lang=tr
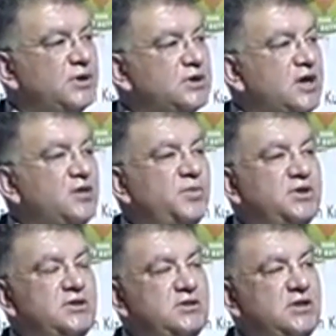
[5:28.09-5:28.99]

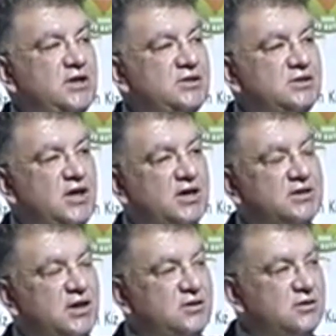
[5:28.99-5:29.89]
garibanın yanında
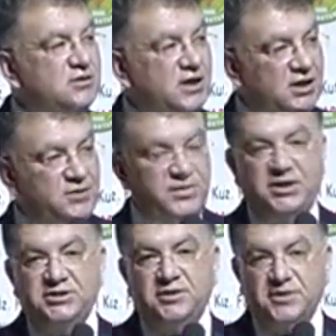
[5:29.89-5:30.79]
atan değerli
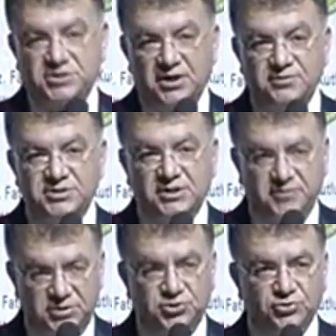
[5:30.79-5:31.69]
belediye başkanımıza da
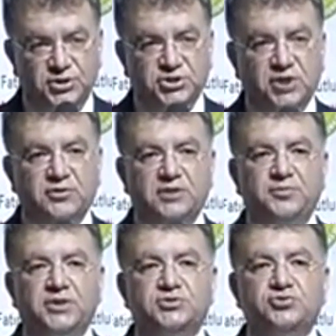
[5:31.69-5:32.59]
ben çok teşekkür
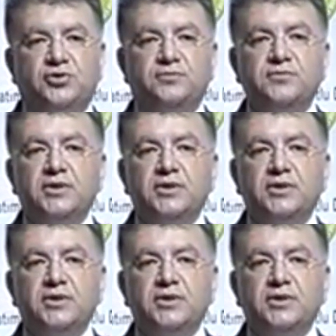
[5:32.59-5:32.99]
etmek istiyorum.